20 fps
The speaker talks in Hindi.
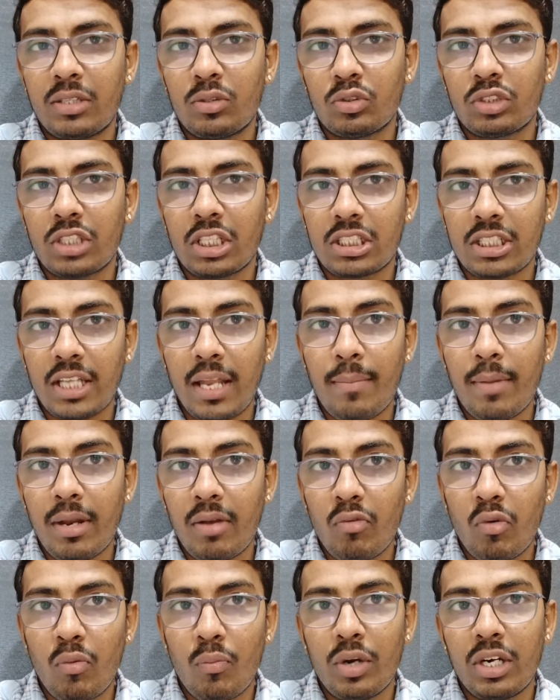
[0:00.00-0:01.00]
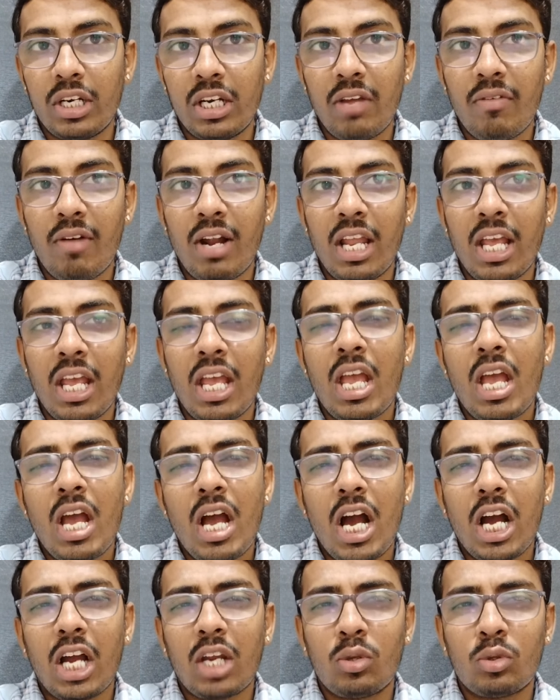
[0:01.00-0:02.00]
पर जो सब्सक्राइबर है वो बढ़ने वाला है
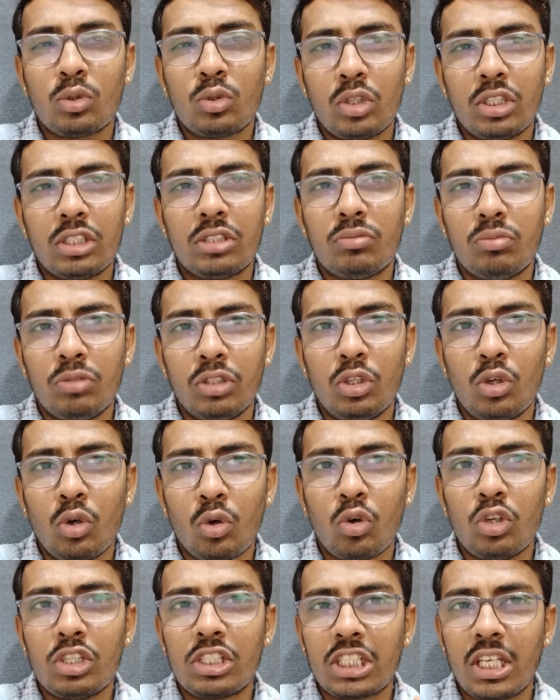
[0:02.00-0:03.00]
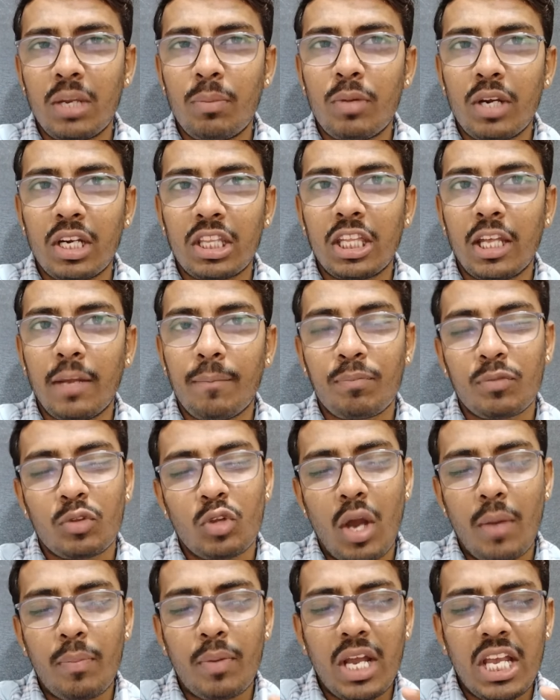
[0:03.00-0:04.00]
अगर दोस्तों इस वीडियो को स्किप करते हैं
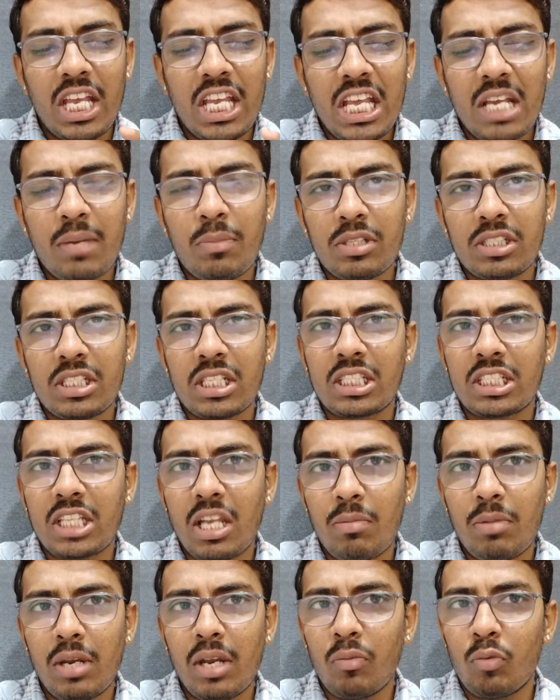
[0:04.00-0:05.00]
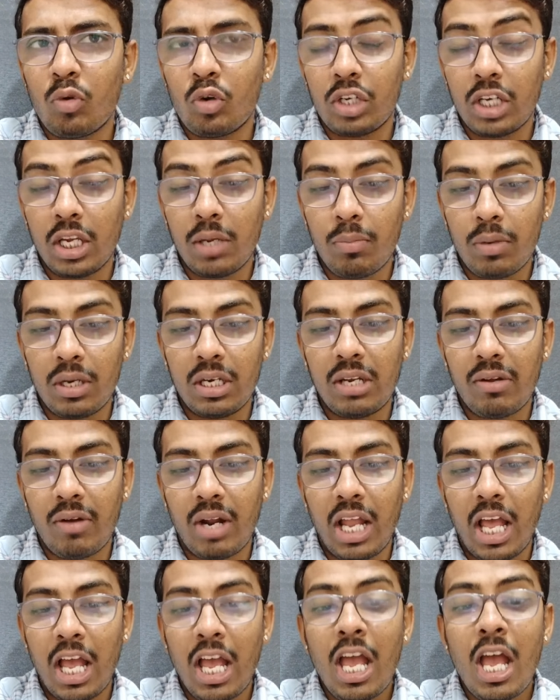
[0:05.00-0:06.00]
तो आपका एक भी सब्सक्राइबर है वो नहीं बढ़ने
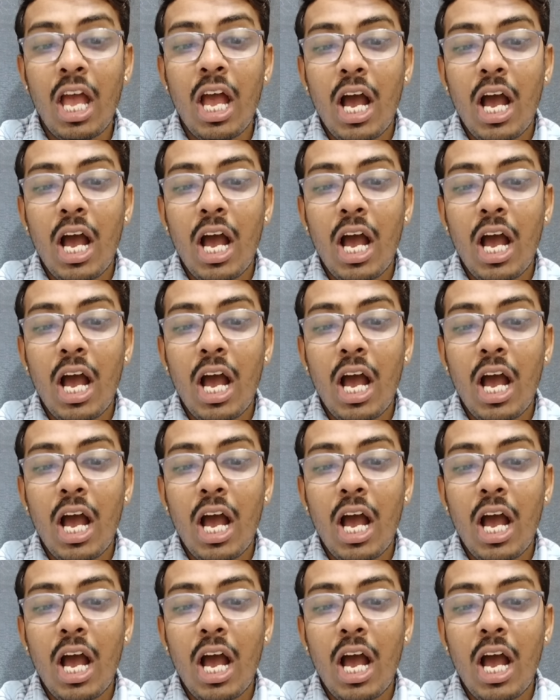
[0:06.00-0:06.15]
वाला